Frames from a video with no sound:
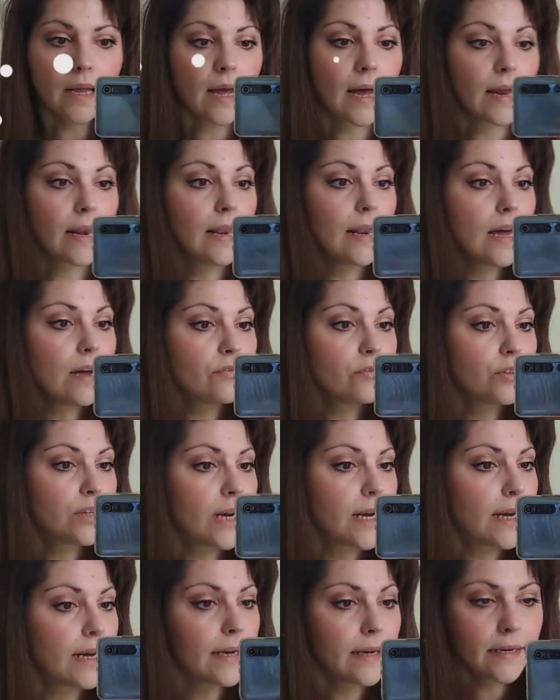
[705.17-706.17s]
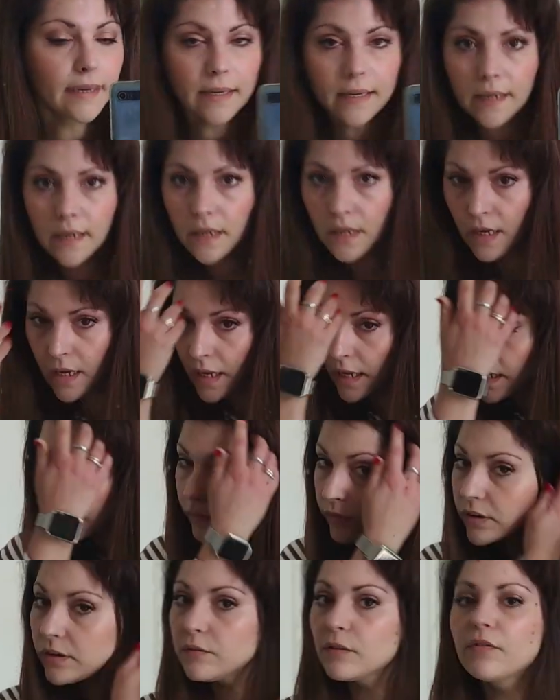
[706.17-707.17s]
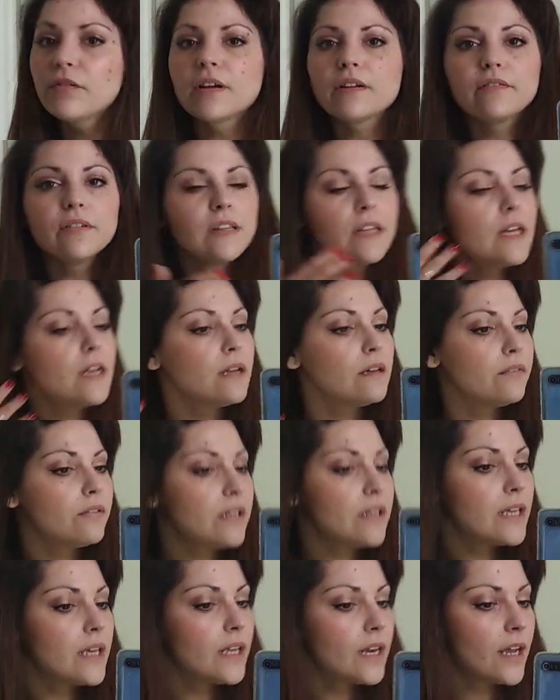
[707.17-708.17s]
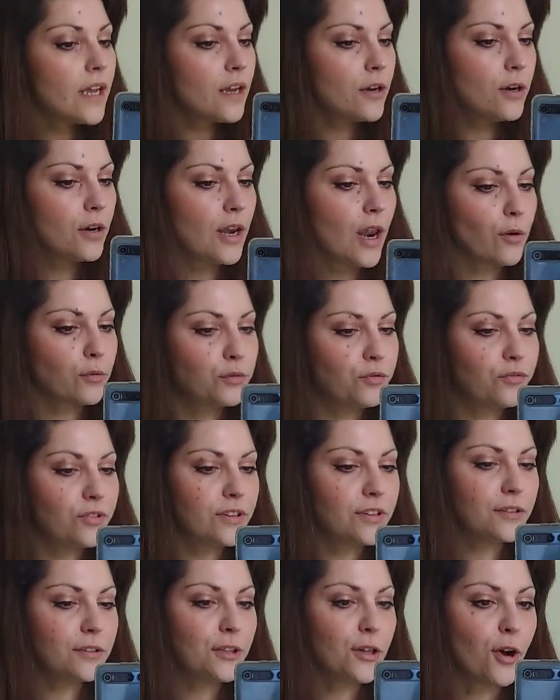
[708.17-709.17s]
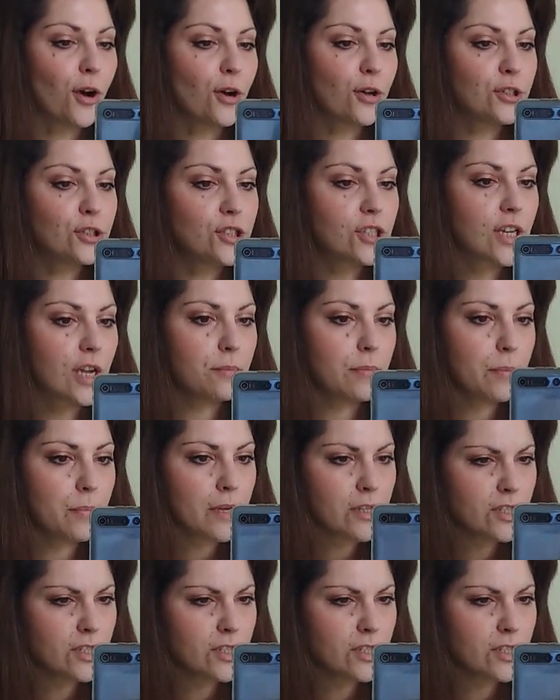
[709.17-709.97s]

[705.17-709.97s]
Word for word: a lavorare e volevo farvi vedere l'outfit di oggi che mi